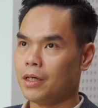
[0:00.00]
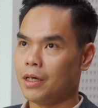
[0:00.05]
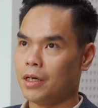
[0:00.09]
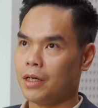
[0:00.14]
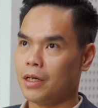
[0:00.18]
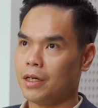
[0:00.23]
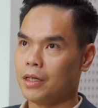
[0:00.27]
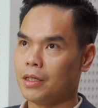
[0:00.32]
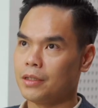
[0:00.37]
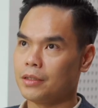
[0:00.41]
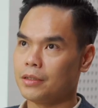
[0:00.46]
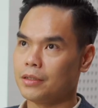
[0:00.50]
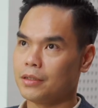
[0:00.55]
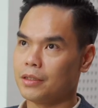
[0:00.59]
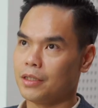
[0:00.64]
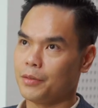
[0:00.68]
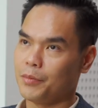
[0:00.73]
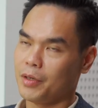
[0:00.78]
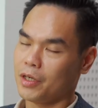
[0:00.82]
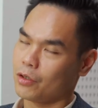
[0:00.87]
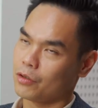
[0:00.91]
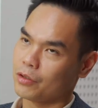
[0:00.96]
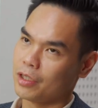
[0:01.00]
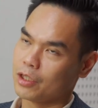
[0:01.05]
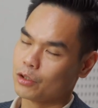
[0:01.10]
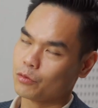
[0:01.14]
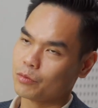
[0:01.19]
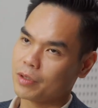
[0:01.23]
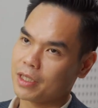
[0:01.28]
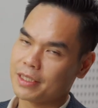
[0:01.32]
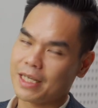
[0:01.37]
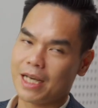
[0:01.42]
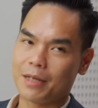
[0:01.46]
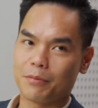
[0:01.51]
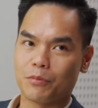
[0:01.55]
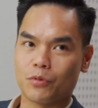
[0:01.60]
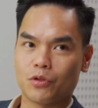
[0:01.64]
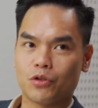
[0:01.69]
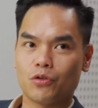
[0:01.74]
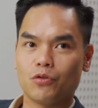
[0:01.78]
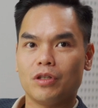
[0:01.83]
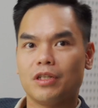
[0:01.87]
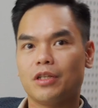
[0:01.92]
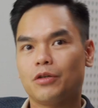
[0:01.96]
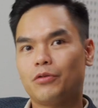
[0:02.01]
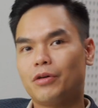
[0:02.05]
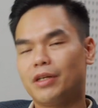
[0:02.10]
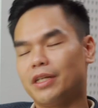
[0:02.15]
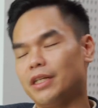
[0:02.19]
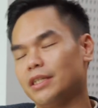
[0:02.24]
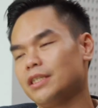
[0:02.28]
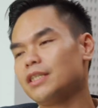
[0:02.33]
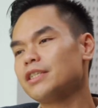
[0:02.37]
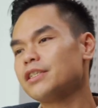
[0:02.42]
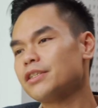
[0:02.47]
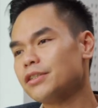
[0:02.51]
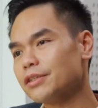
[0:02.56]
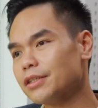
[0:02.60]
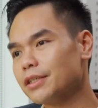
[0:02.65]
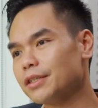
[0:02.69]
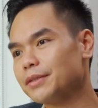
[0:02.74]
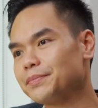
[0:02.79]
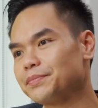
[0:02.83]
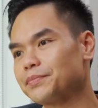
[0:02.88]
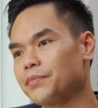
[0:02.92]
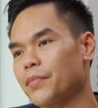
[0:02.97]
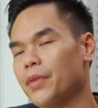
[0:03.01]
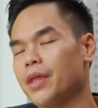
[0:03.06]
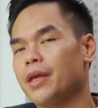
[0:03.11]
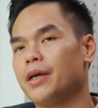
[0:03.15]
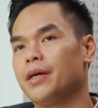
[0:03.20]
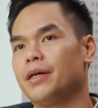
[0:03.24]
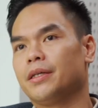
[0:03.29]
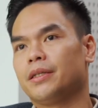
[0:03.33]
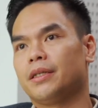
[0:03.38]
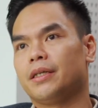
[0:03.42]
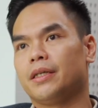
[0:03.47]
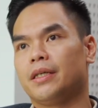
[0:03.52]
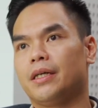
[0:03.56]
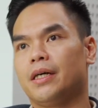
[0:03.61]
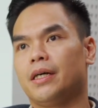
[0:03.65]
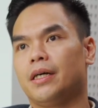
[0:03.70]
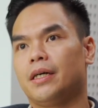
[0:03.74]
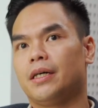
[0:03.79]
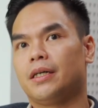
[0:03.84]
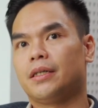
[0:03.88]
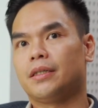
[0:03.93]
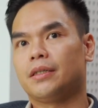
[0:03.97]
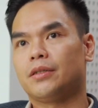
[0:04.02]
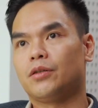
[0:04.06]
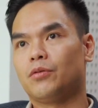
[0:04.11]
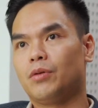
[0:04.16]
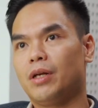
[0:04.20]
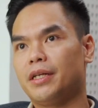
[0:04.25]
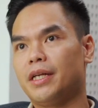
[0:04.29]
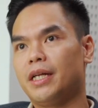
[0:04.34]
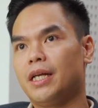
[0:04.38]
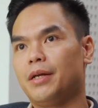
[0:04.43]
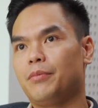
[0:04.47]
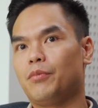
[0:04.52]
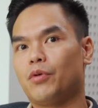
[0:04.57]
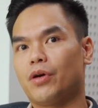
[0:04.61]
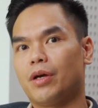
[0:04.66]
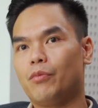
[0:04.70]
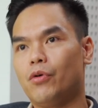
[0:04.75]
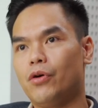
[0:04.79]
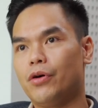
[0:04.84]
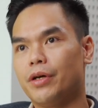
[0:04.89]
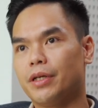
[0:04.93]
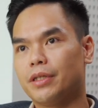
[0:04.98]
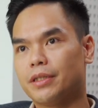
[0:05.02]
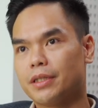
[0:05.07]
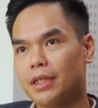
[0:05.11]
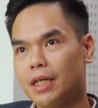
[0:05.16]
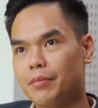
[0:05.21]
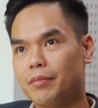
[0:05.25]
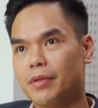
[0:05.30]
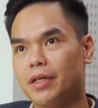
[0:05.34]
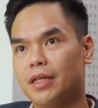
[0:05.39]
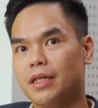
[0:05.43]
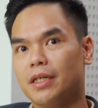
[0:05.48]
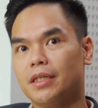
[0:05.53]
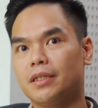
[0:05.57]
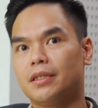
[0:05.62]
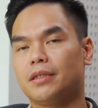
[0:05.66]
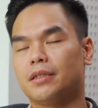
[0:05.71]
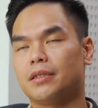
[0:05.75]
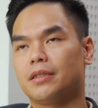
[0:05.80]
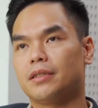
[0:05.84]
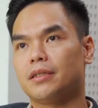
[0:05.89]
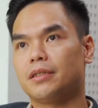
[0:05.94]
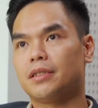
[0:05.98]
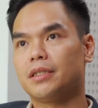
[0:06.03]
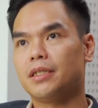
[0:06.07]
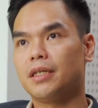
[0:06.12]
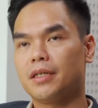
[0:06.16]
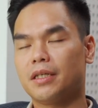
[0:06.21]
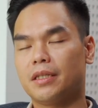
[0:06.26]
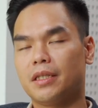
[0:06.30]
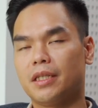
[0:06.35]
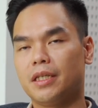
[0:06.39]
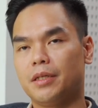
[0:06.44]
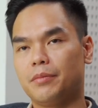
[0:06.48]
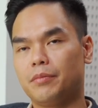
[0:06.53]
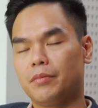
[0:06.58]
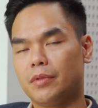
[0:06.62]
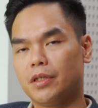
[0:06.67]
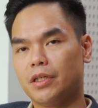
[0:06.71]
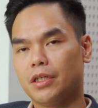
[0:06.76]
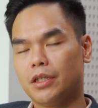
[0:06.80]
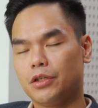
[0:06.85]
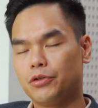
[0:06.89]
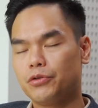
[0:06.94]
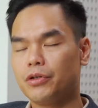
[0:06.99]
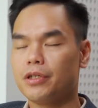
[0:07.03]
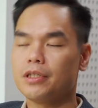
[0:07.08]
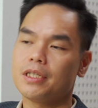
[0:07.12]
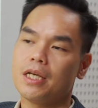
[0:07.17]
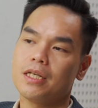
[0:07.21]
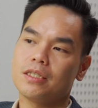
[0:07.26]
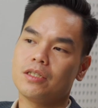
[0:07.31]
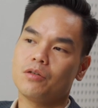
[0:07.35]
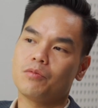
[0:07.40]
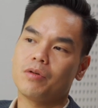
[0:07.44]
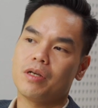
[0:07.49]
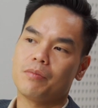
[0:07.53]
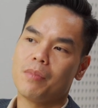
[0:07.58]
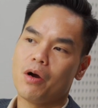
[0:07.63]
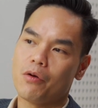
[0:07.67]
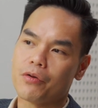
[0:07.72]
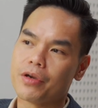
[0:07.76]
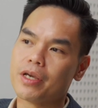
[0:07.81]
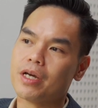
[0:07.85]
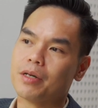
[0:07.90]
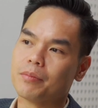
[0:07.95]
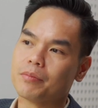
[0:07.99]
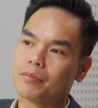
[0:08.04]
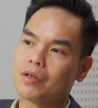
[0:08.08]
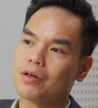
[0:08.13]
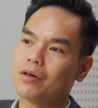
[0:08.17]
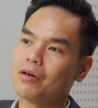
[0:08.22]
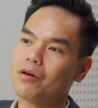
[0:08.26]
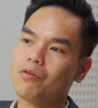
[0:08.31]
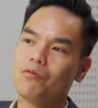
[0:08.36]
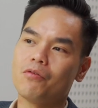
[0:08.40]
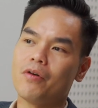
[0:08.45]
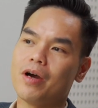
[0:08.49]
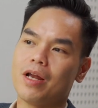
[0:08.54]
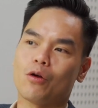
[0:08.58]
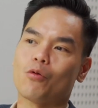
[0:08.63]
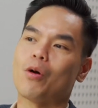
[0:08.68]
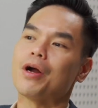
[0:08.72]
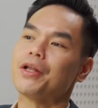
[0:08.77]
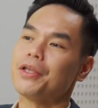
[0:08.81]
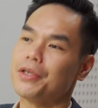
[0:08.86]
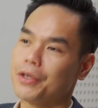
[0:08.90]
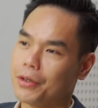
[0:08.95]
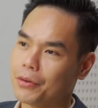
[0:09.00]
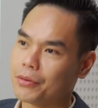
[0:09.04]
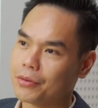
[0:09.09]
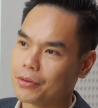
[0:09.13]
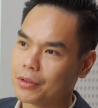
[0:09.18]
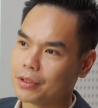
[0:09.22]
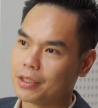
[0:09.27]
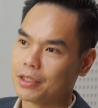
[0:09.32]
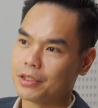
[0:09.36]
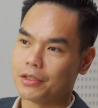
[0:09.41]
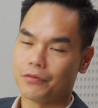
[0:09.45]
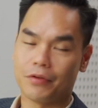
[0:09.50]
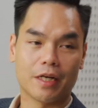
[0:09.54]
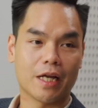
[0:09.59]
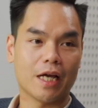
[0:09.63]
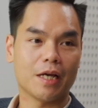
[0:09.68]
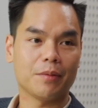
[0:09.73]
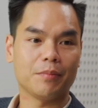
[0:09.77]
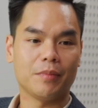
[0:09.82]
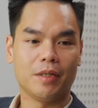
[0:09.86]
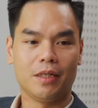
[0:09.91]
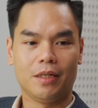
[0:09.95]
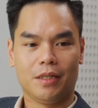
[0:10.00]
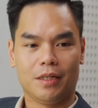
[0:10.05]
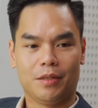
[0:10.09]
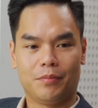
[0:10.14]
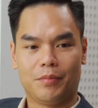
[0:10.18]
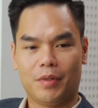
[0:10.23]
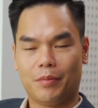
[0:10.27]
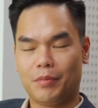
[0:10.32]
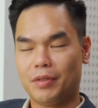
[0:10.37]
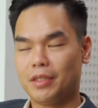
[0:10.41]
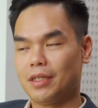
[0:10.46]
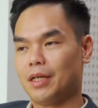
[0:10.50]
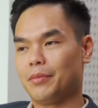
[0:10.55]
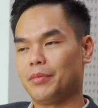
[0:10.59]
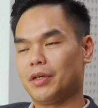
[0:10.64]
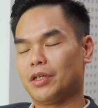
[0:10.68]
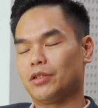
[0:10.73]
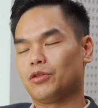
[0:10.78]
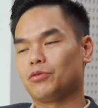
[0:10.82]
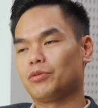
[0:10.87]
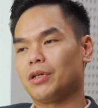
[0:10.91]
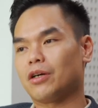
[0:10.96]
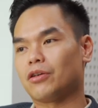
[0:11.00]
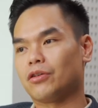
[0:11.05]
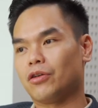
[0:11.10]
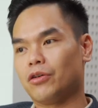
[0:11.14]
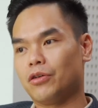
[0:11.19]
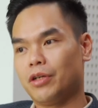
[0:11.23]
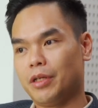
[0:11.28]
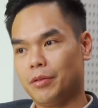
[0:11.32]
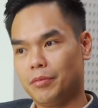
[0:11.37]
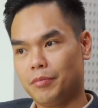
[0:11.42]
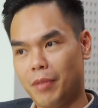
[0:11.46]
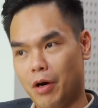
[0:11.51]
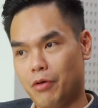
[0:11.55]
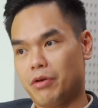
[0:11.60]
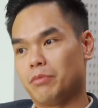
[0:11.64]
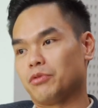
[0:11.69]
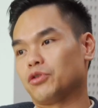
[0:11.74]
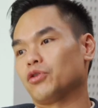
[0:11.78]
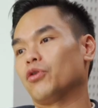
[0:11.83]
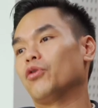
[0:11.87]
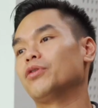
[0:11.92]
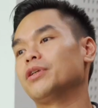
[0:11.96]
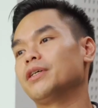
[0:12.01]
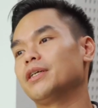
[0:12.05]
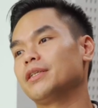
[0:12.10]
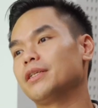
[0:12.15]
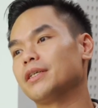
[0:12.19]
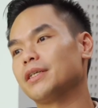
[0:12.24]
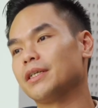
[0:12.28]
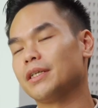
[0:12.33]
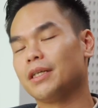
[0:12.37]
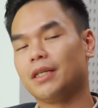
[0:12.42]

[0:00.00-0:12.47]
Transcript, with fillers: À, nếu mà có thể chúng ta chạm một chút liên quan đến nhân sự thì à, đúng là đây là một cái mô hình rất là mới riêng tìm người chuyên gia trong ngành bảo hiểm nó không phải là quá nhiều ở thị trường Việt Nam mà bây giờ là mình chúng ta còn nói đến bảo hiểm số nữa thì